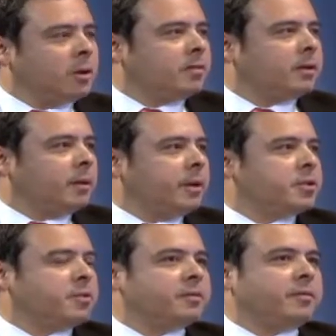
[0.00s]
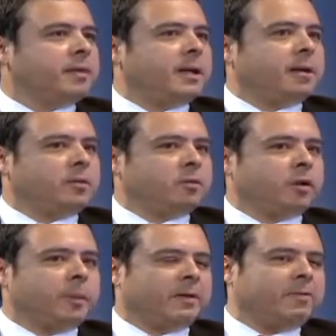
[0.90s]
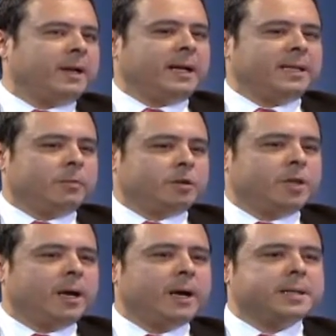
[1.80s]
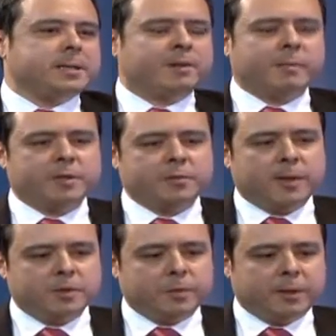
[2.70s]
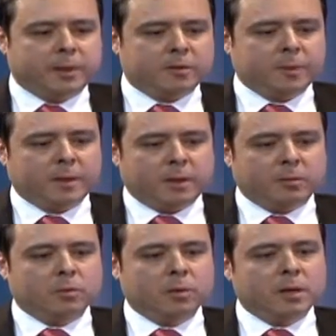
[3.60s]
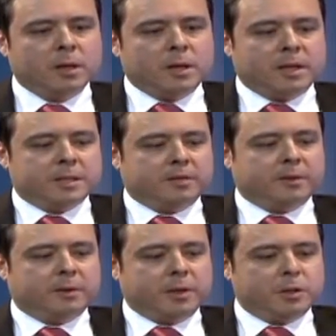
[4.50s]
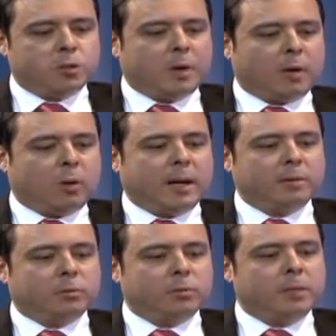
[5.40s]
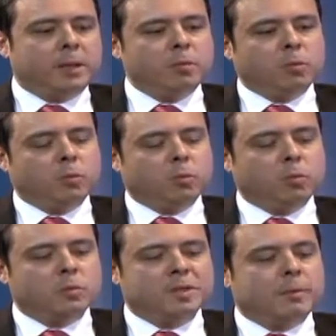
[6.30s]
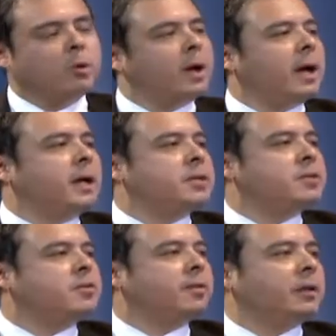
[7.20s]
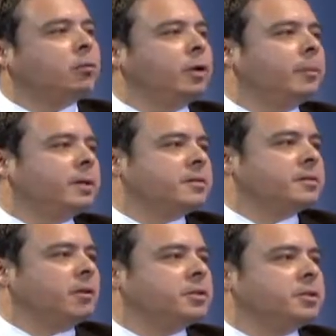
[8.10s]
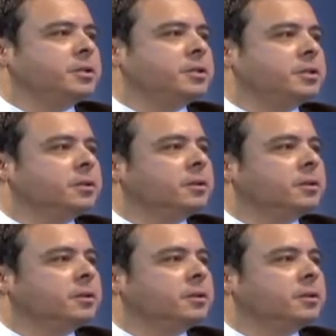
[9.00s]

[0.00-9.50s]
Exatamente. Tá. A gente vai falar, que... só para falar em termos de reais, que fica mais fácil para o telespectador, a gente está falando aí de um A4, no mínimo uns 100 mil reais de fatura mensal de energia.